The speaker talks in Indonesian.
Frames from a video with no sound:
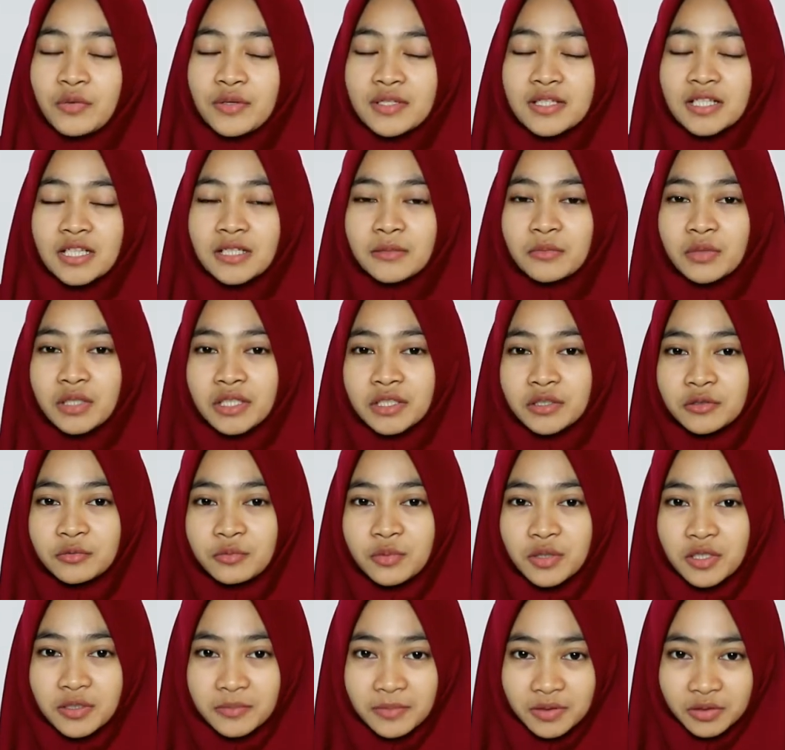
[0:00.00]

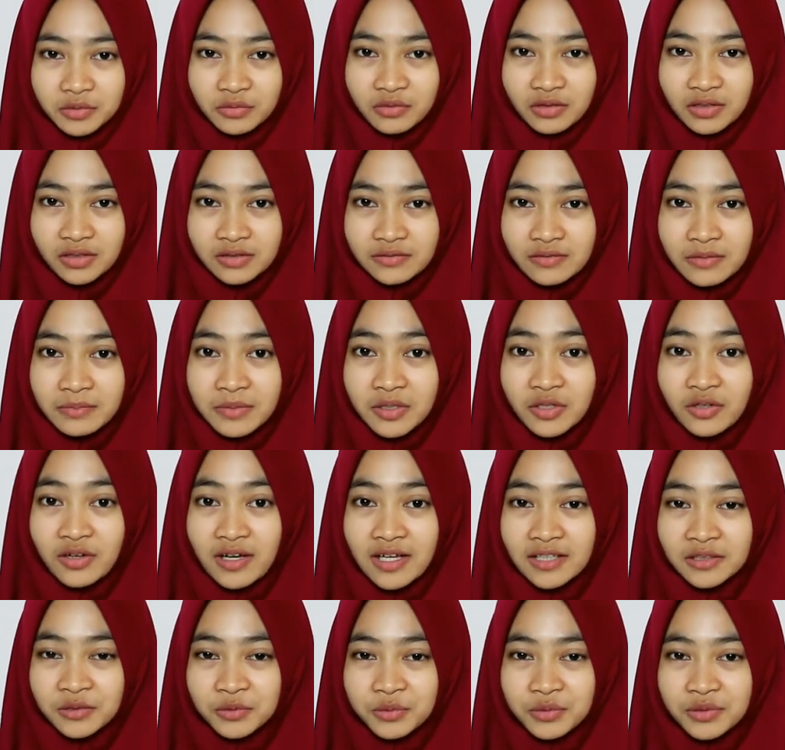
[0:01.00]
Wassalamualaikum warahmatullahi
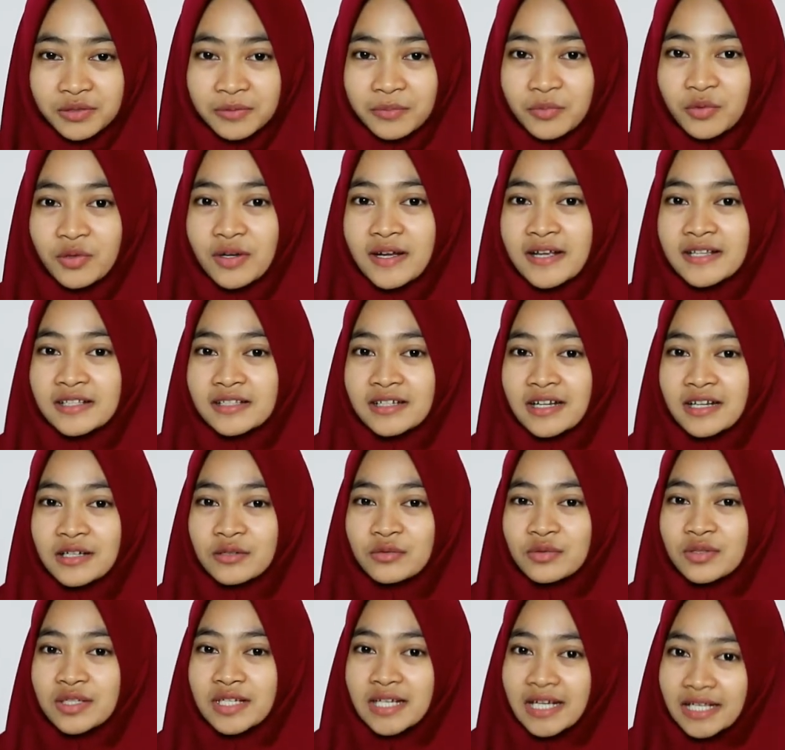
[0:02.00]
wabarakatuh, semoga
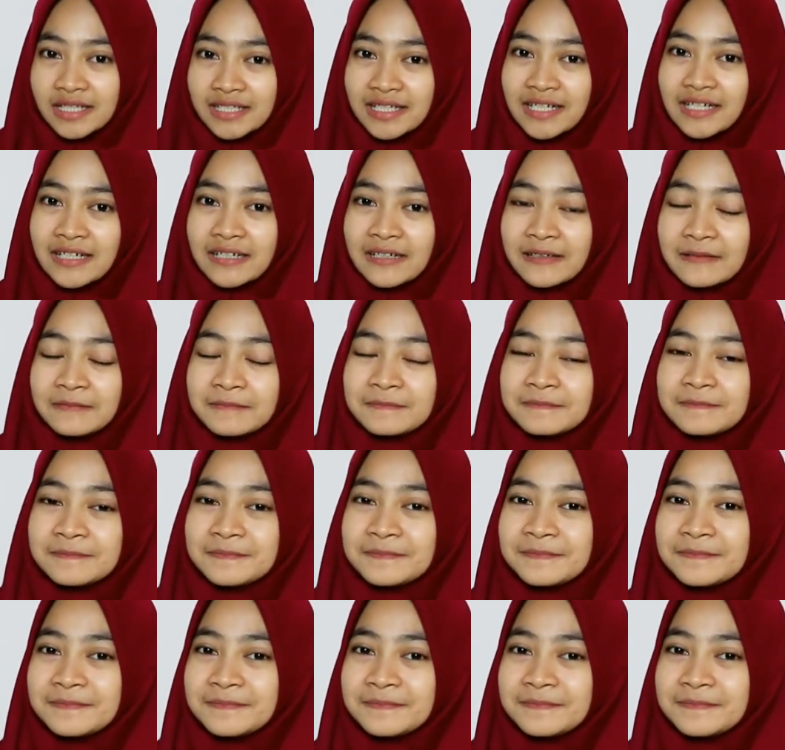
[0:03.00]
selalu sehat ya.